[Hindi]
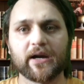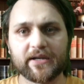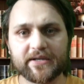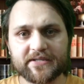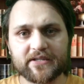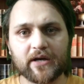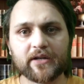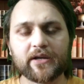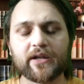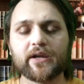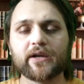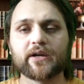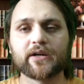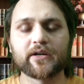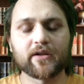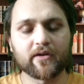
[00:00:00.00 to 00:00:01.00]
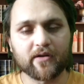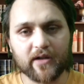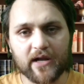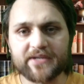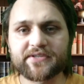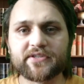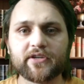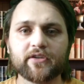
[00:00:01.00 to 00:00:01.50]
पाकिस्तान क्रिकेट
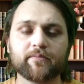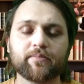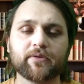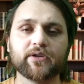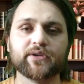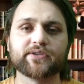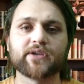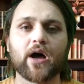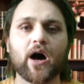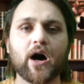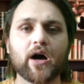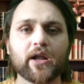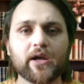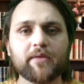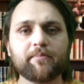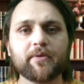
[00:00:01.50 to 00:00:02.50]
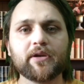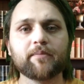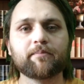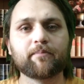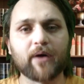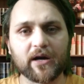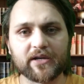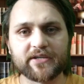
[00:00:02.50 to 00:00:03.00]
रेस्ट इन पीस आरआईपी
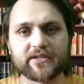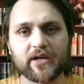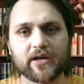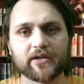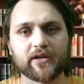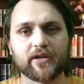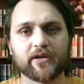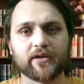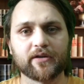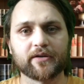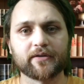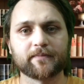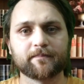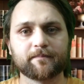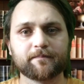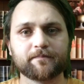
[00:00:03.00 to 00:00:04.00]
पाकिस्तान क्रिकेट